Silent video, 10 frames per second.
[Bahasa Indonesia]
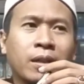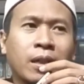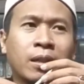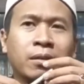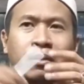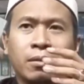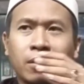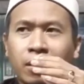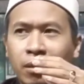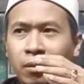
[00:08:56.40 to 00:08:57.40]
dan
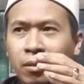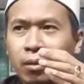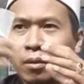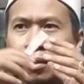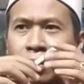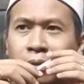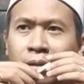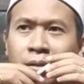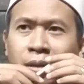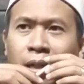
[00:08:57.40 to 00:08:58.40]

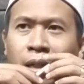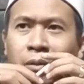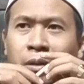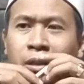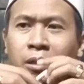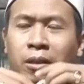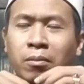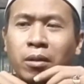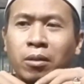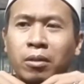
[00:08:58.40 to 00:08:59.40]
uh, tidak lama ini
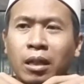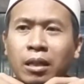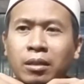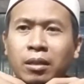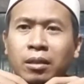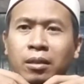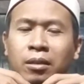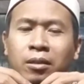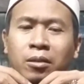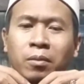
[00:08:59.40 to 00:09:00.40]
beliau dilantik
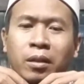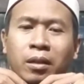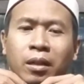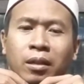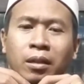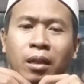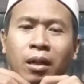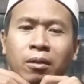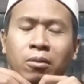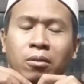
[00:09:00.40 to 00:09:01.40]
sebagai
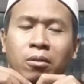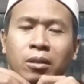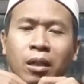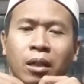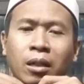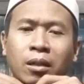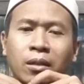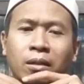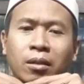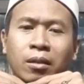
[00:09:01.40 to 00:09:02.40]
anggota
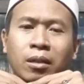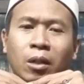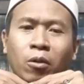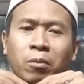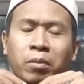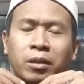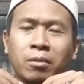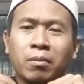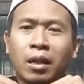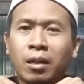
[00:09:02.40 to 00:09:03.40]
uh, Dewan
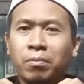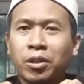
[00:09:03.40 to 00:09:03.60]
Pertimbangan